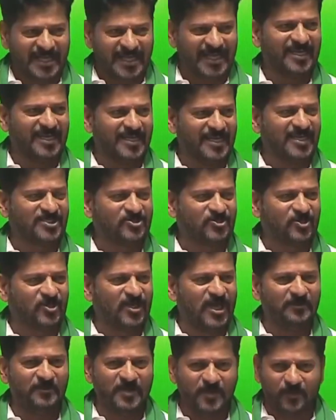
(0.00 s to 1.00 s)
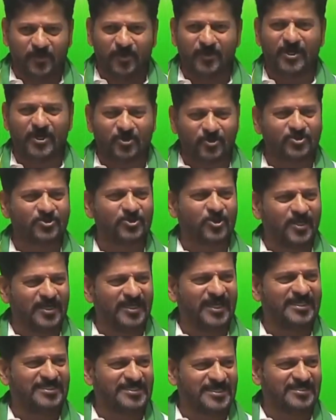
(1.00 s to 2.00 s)
నేను అడగదలుచుకున్నా మీ భూములు
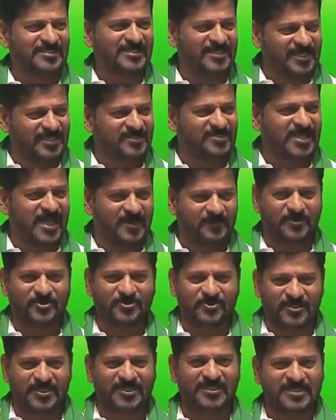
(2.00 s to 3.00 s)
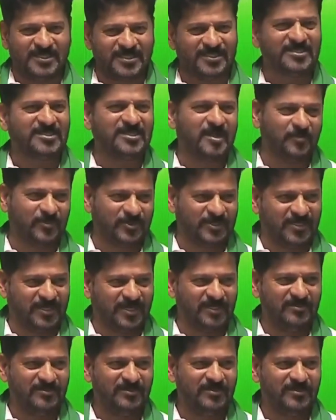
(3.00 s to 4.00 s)
గుంజుకొని ఏం చేస్తాను నేను చాప చుట్టి ఇంటికి
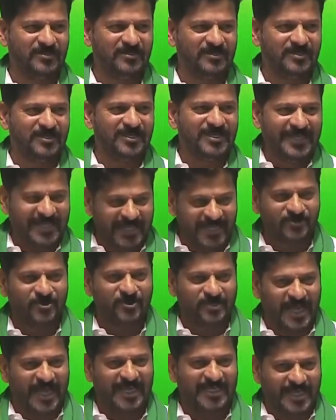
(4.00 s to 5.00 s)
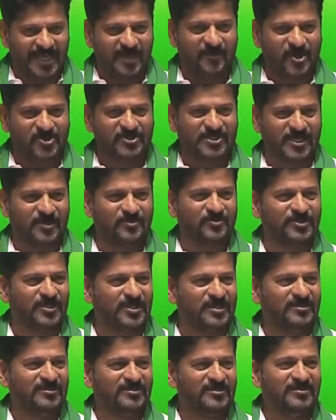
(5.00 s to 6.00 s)
తీసుకుపోతానా ఏందు నాకేం అవసరం
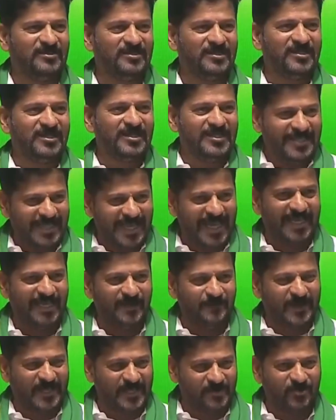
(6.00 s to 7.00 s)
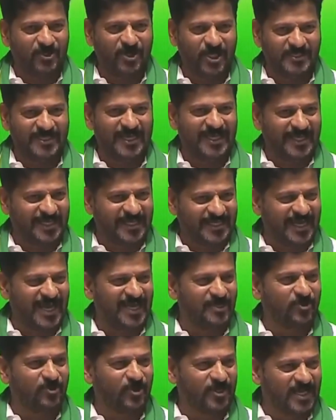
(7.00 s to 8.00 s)
ఉంది ఇవాళ పదమూడు వందల
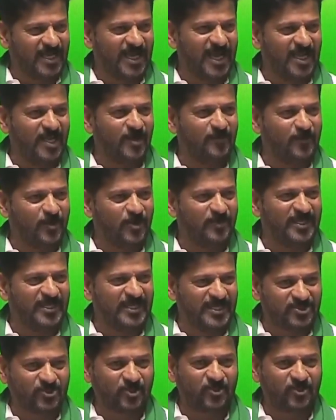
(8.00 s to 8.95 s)
ఎకరాలు కొడంగల్లో భూమి